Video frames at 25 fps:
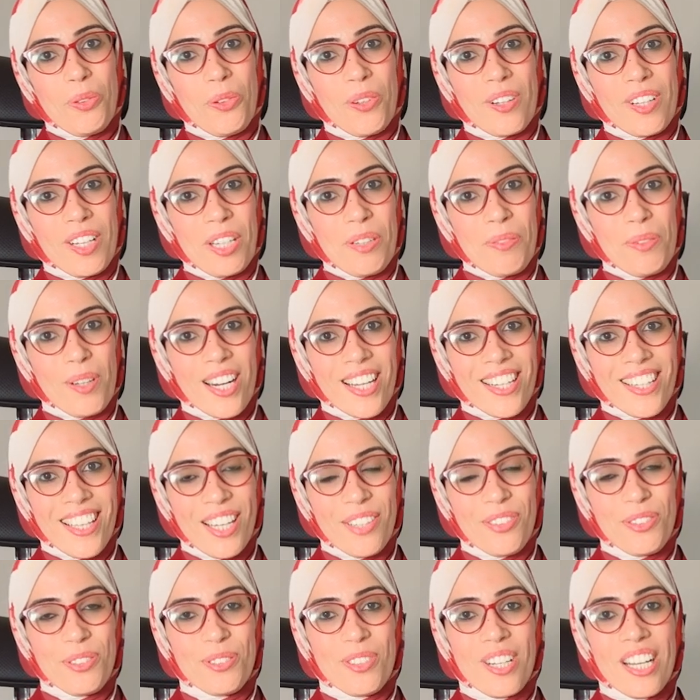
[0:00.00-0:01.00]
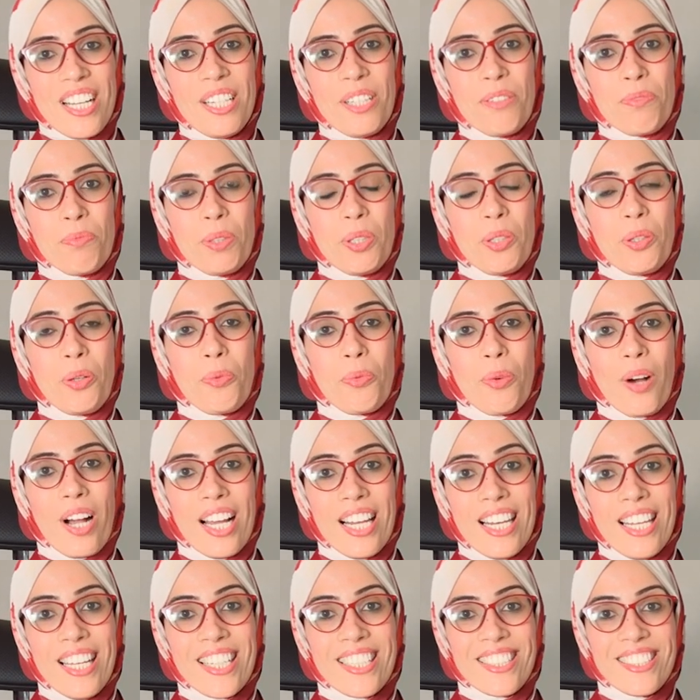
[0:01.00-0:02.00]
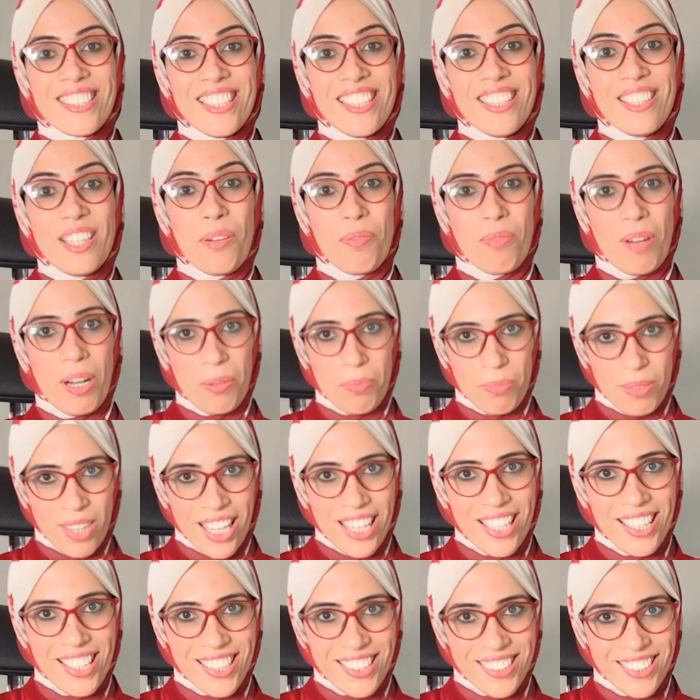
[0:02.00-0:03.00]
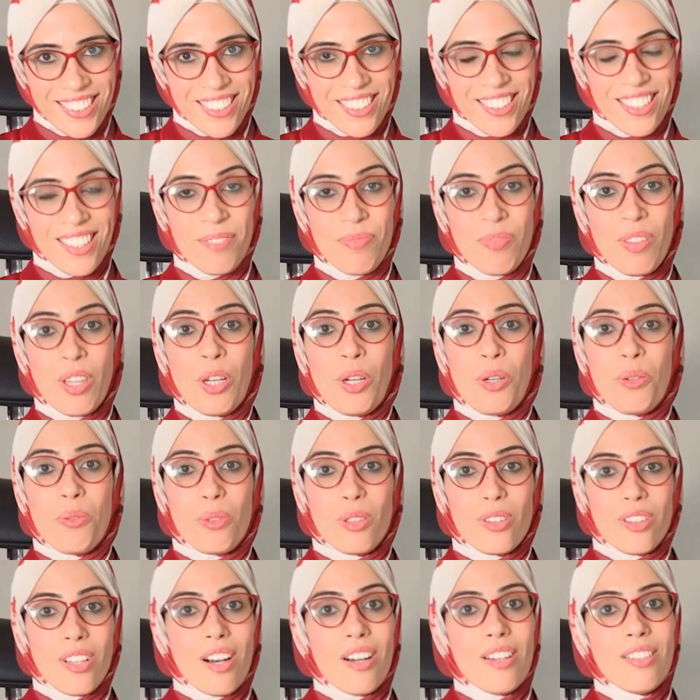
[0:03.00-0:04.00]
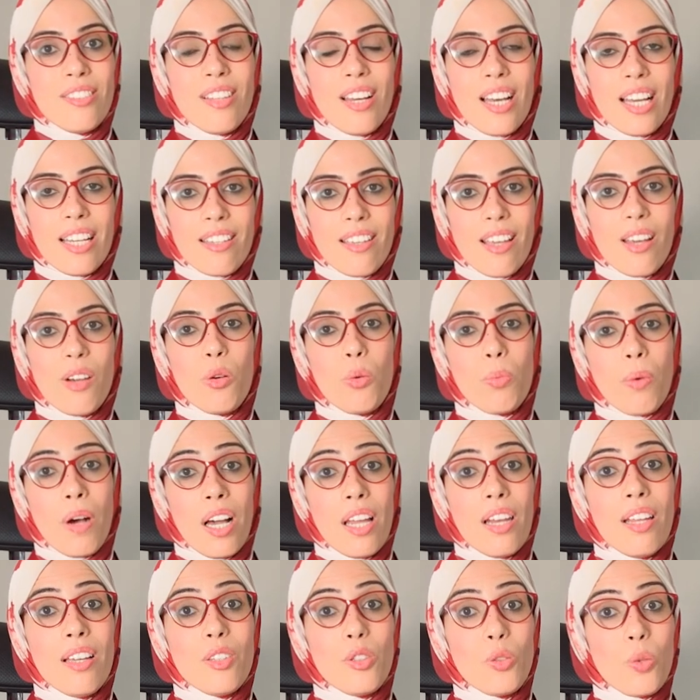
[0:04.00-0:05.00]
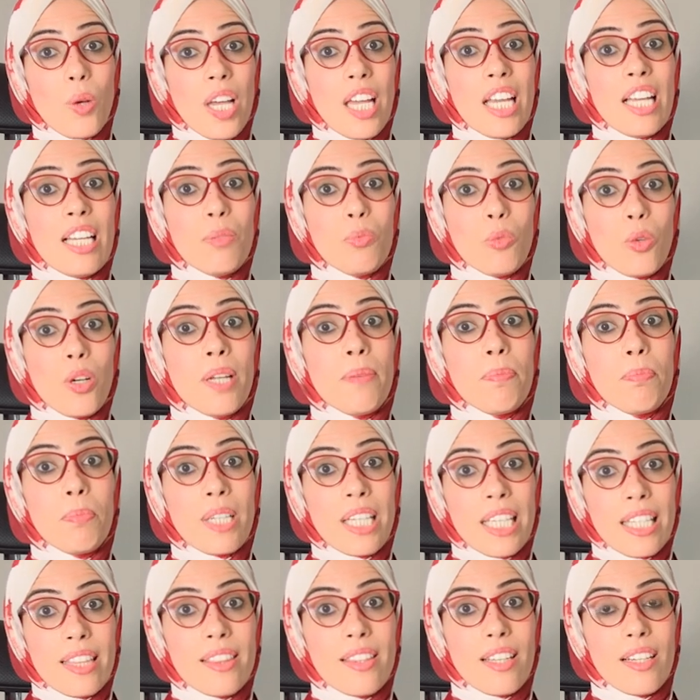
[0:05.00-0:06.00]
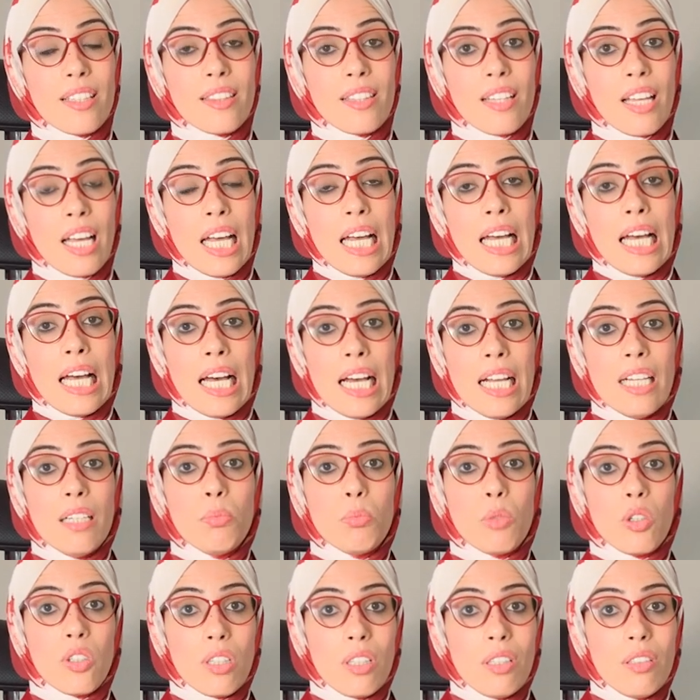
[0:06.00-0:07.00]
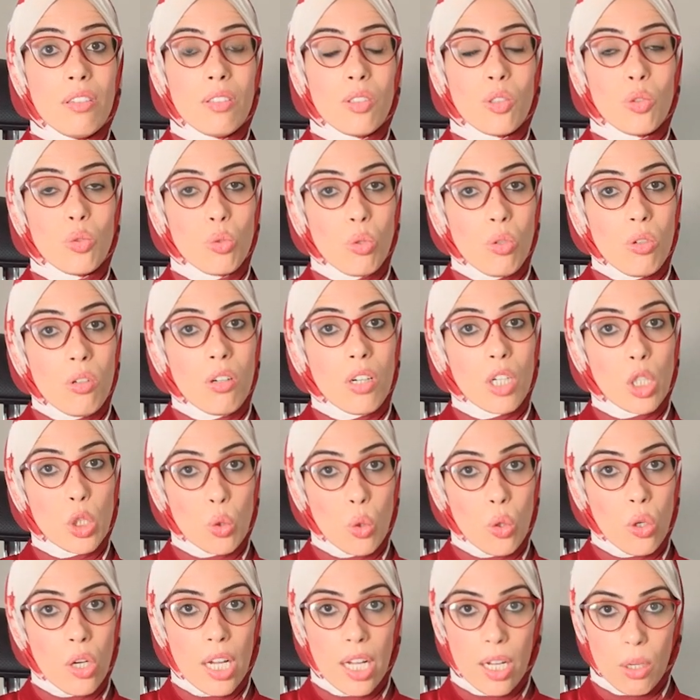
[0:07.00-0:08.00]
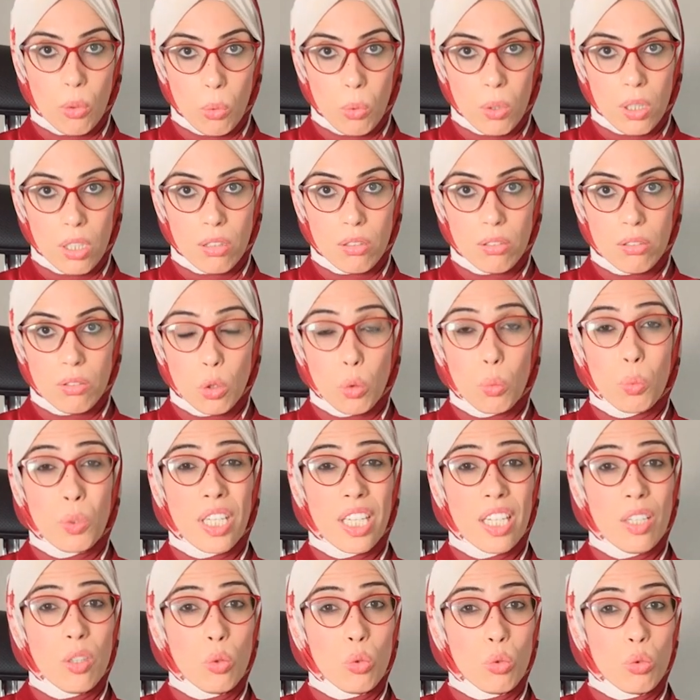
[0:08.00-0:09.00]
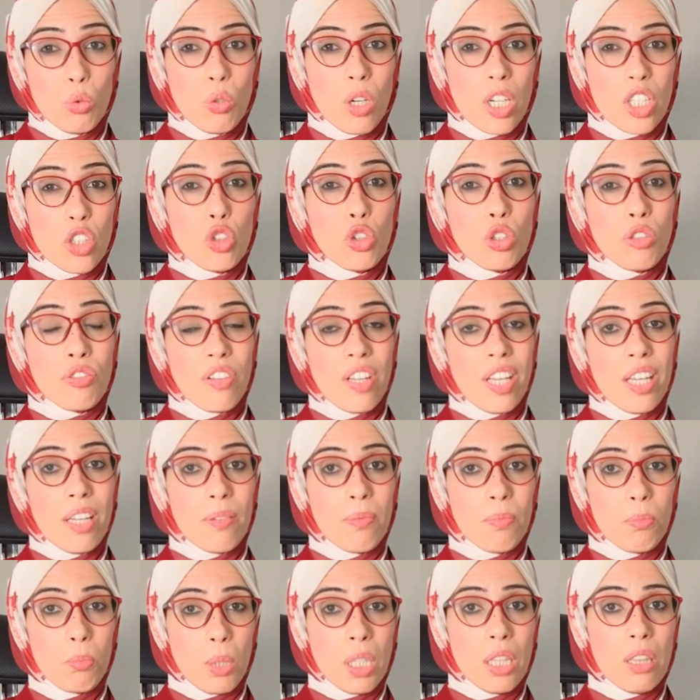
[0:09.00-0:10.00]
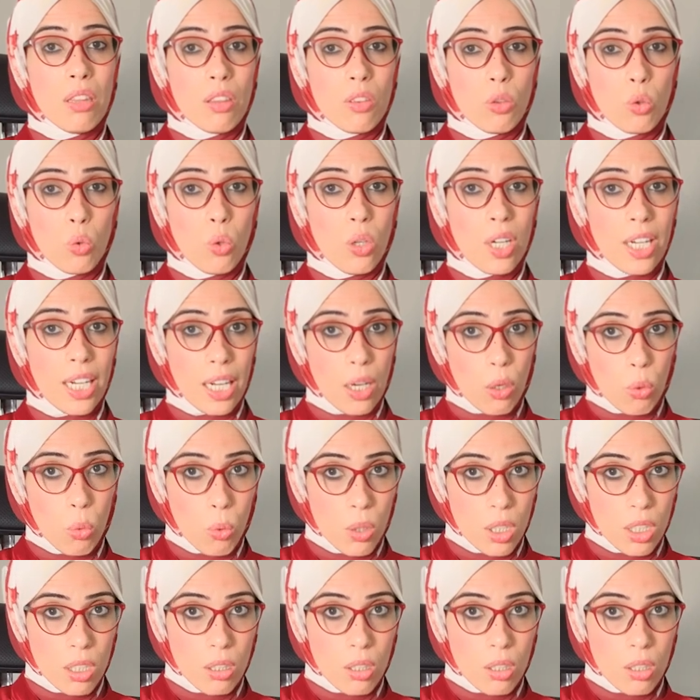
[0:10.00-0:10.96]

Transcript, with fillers: الله وبركاته أهلا بيكم وحلقة جديدة مع بداية جديدة والنهاردة هنجاوب على سؤال مهم جدا هل مريض السكر نوع أول يمكنه الشفاء من نوع الأول؟